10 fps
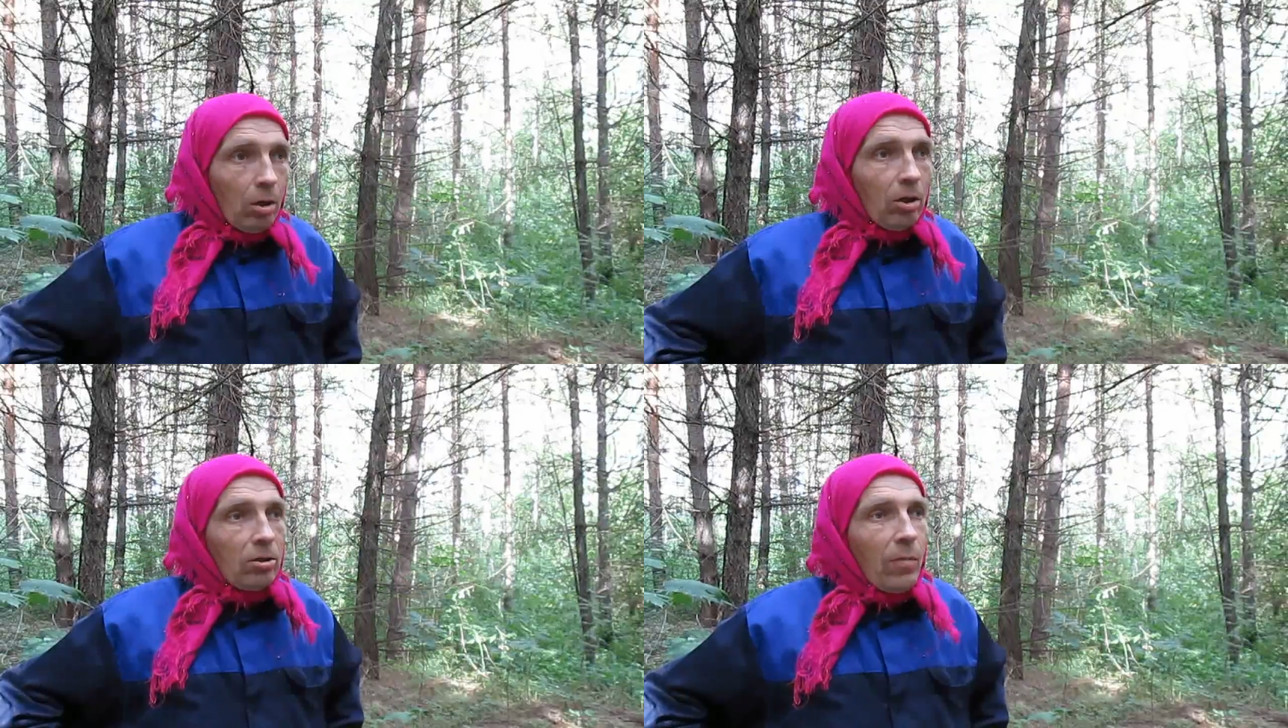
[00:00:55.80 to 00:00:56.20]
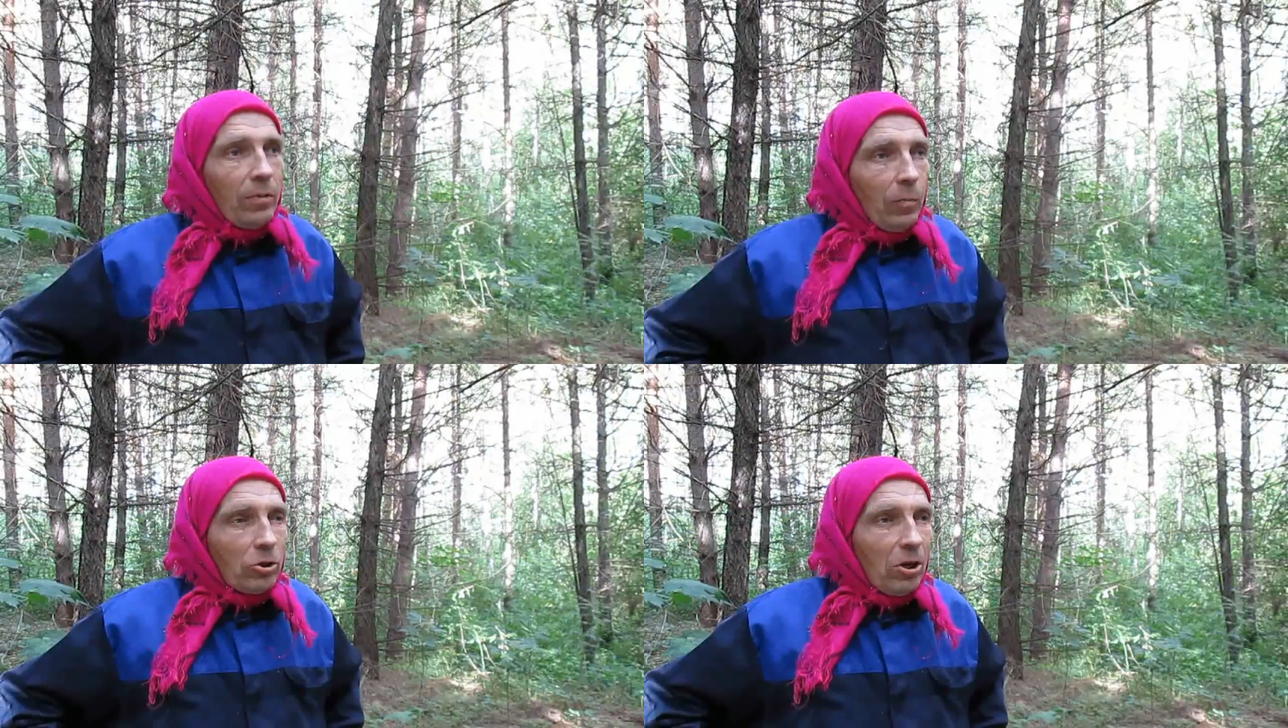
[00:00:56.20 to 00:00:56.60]
Ты
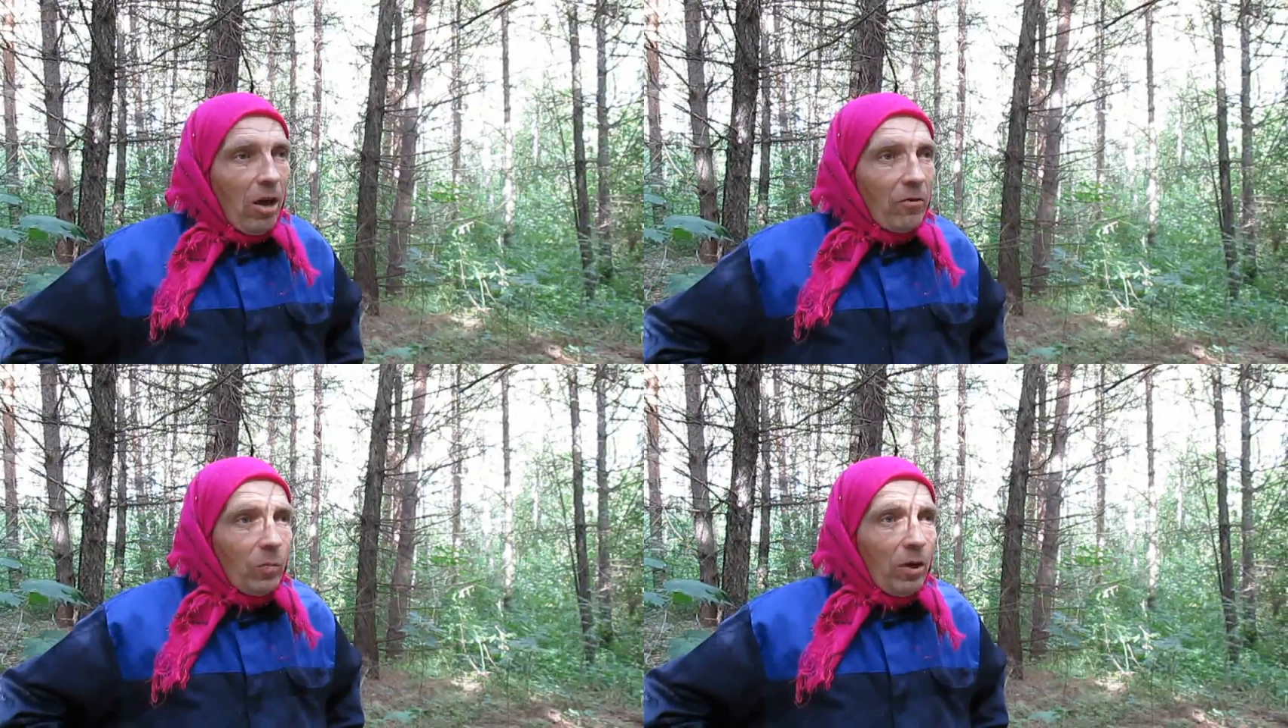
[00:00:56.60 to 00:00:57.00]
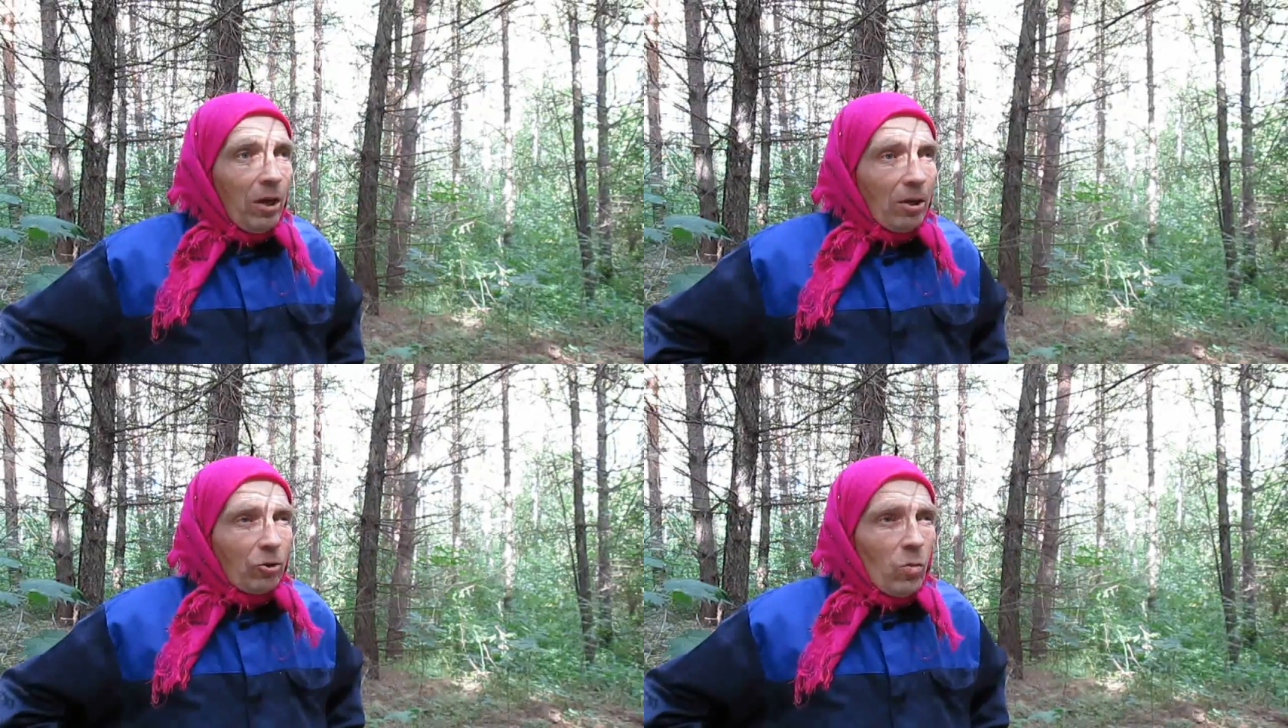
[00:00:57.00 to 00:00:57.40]
забыл поздравить
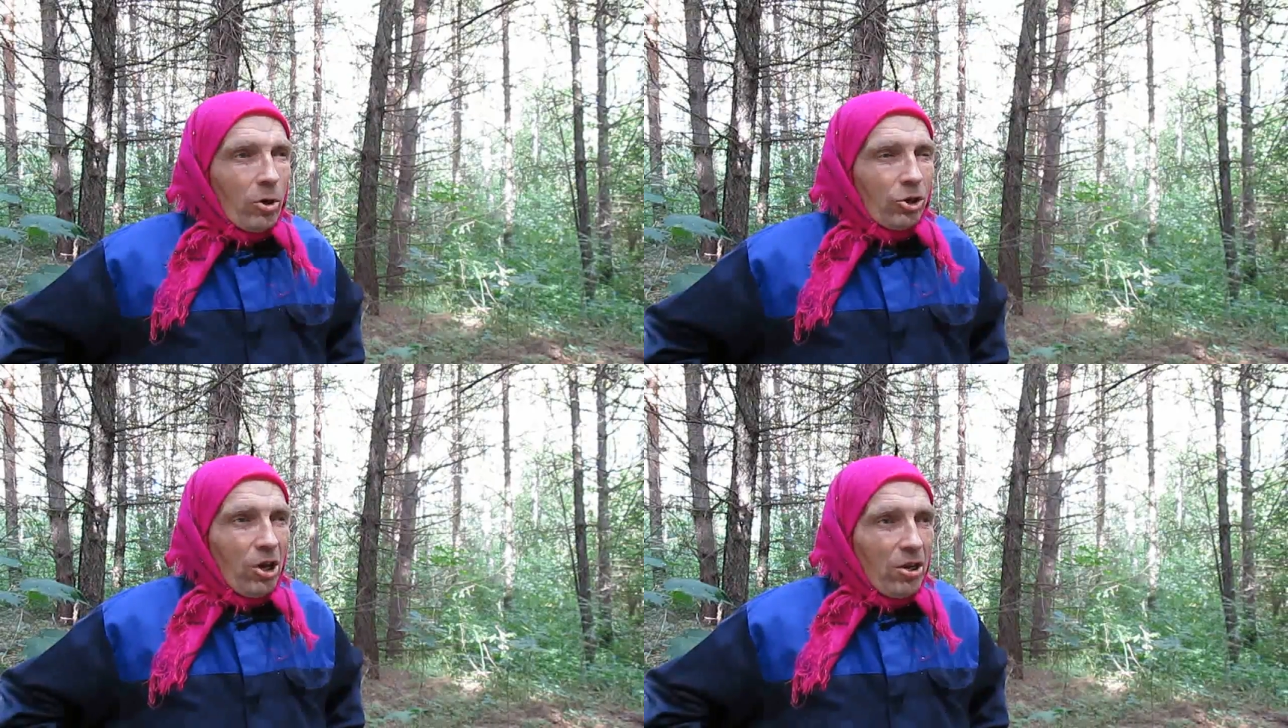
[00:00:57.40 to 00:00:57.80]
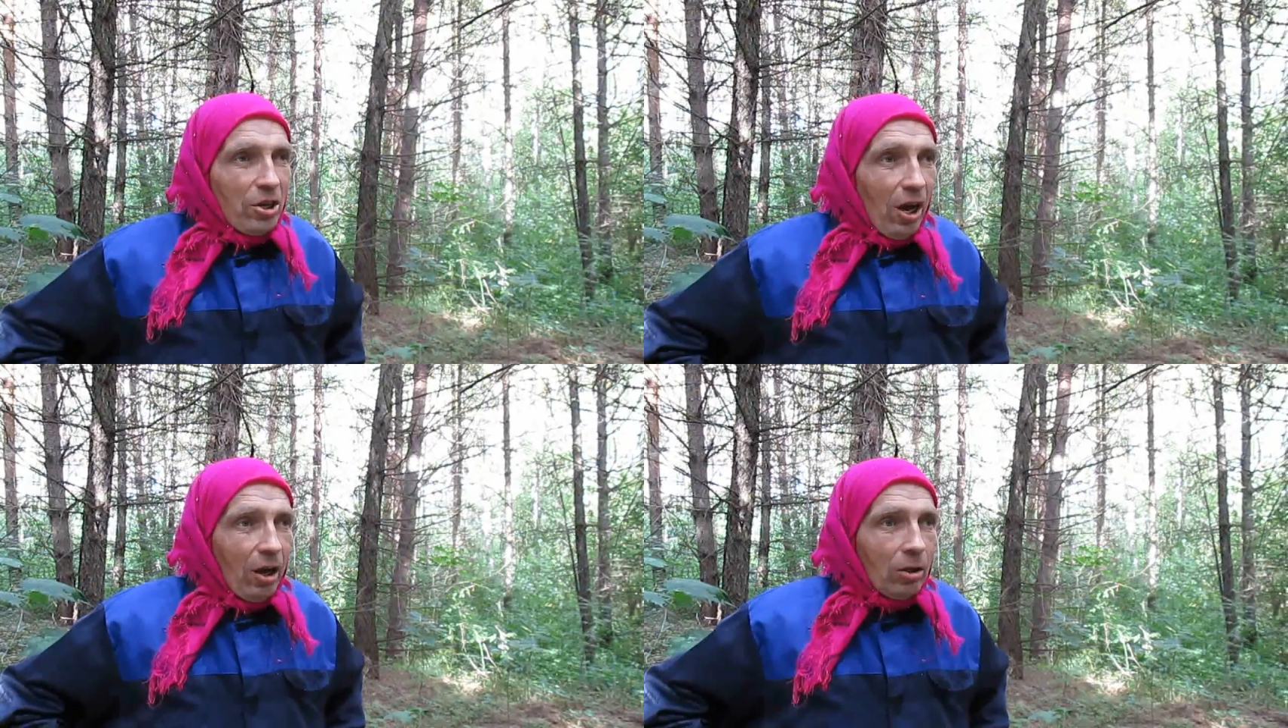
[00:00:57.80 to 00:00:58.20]
меня с днем
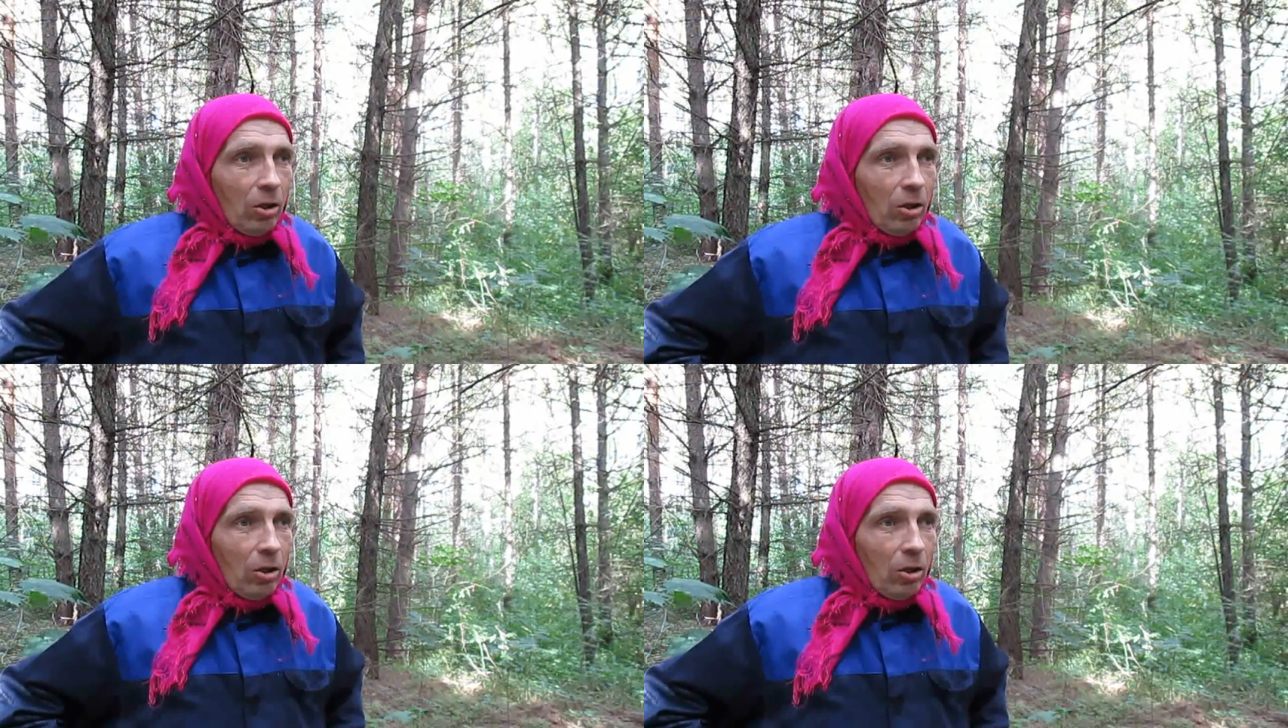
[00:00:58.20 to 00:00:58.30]
рождения.